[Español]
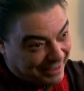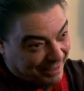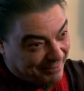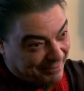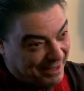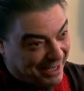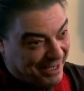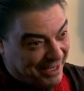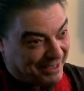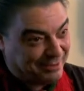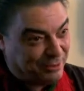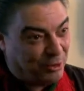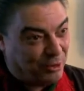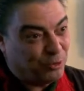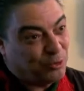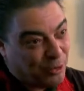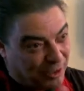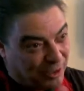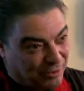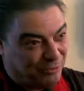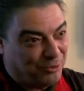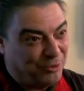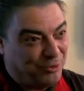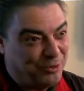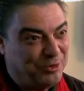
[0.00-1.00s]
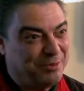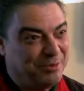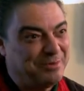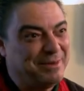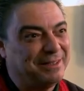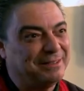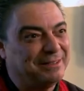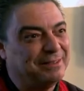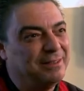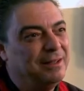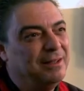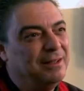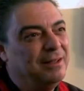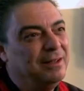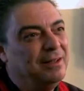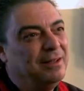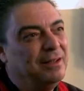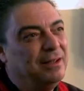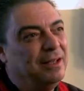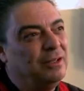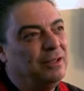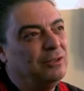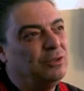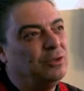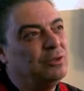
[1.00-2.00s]
te veas, otro Antonio más.
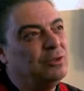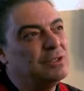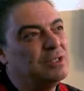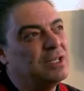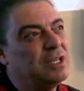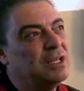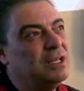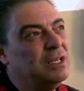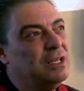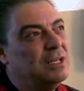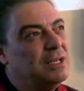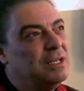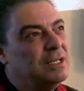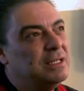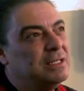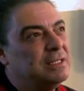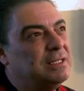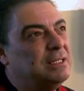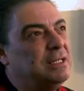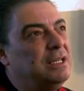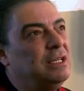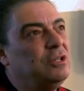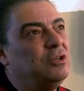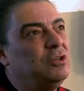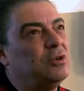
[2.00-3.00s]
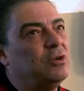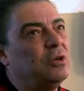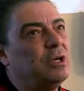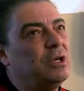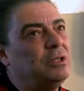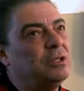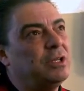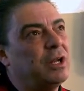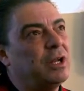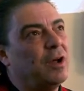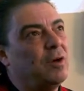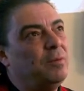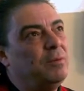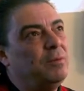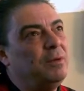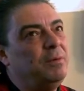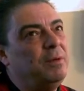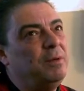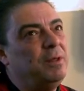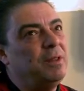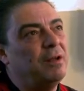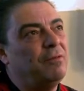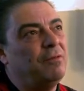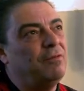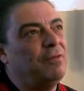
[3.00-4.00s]
Entonces, sí, yo he entregado mi
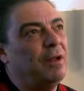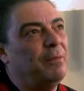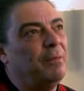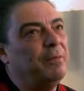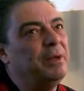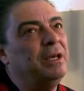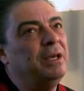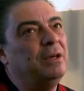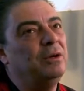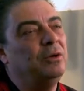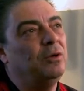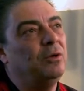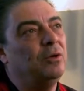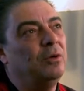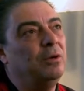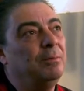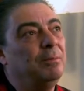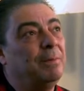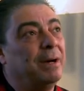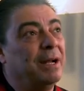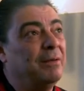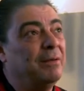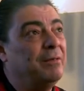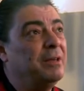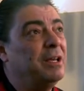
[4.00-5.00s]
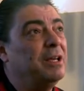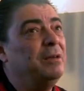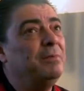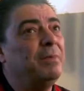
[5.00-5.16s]
vida al flamenco, para bien